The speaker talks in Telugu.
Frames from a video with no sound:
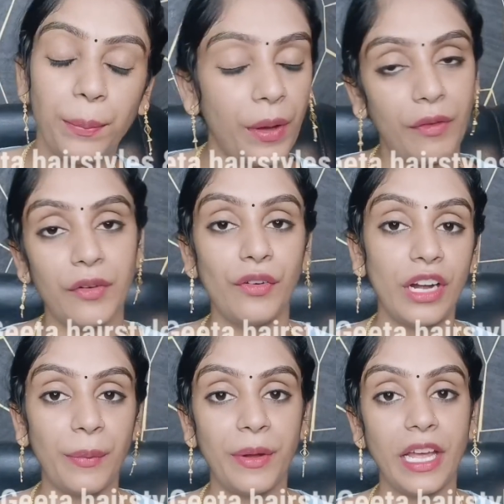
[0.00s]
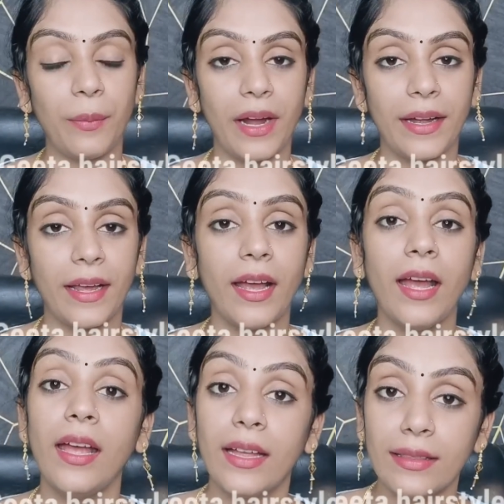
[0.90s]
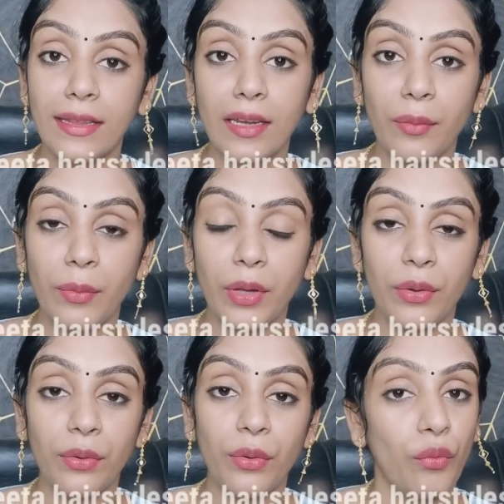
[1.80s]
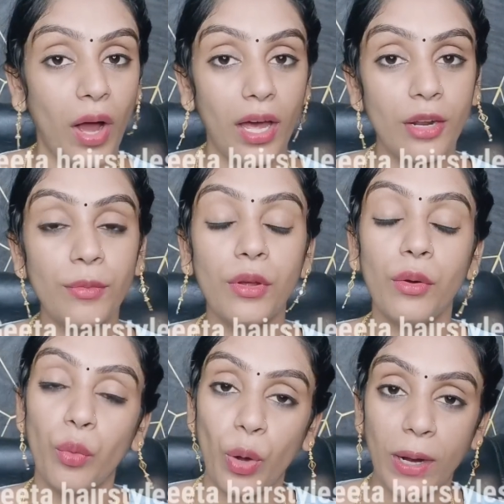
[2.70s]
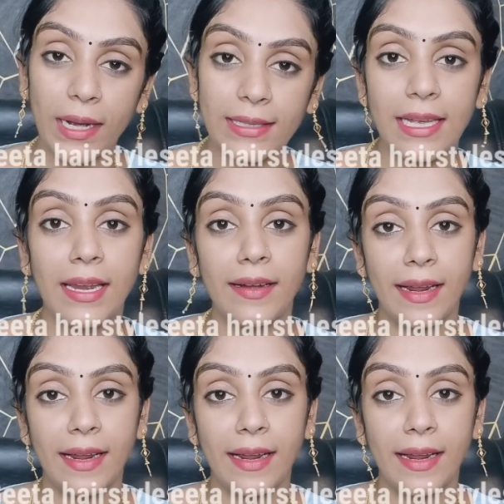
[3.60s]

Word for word: పవర్ఫుల్ రెమెడీ అనమాట దీన్ని మీరు వారంలో ఒక్కసారి ట్రై